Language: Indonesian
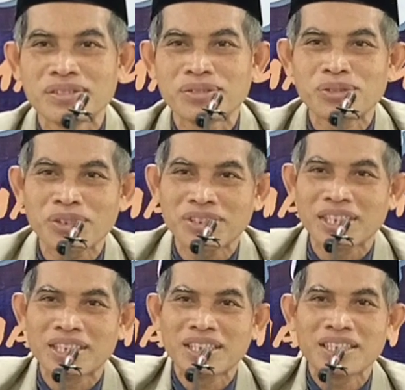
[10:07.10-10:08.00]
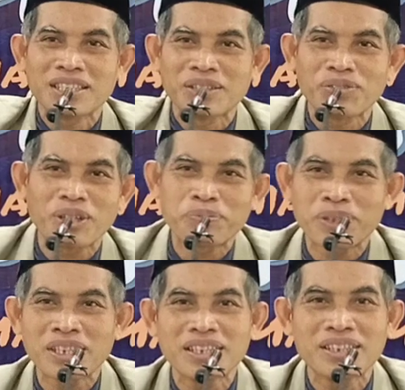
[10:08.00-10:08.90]
untuk jadi
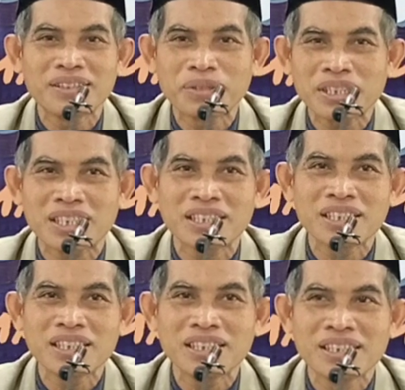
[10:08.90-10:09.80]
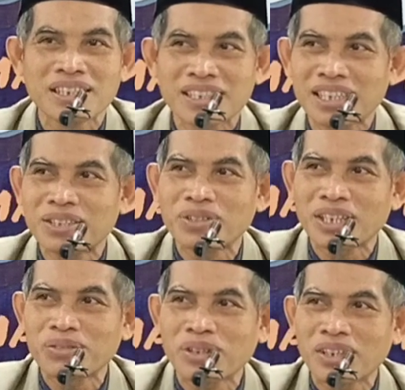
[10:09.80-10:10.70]
developer Mas Ardi dengan
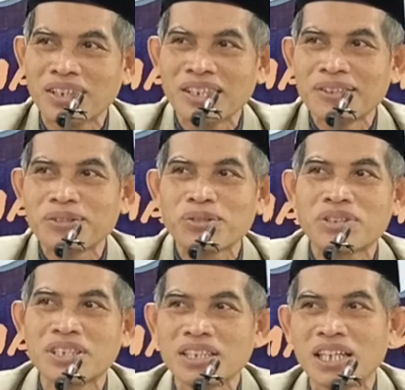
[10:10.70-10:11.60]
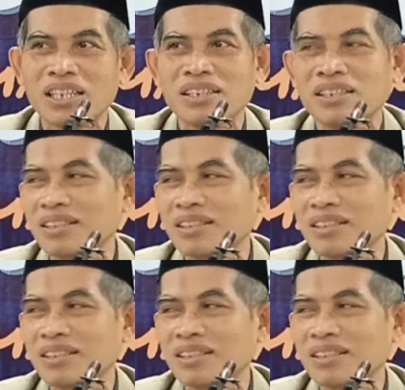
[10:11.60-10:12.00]
sunatullah ujian